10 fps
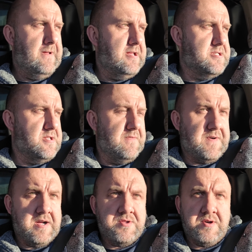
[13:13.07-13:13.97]
e, z
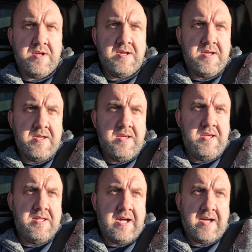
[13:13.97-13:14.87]
Refactory
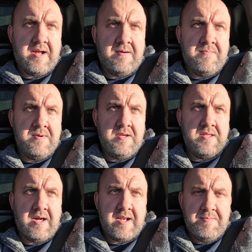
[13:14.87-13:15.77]
i nagram,
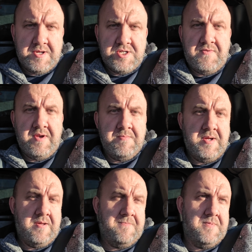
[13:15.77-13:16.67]
i nagram jakiś film,
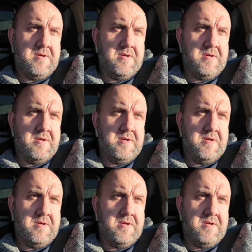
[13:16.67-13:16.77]
nie?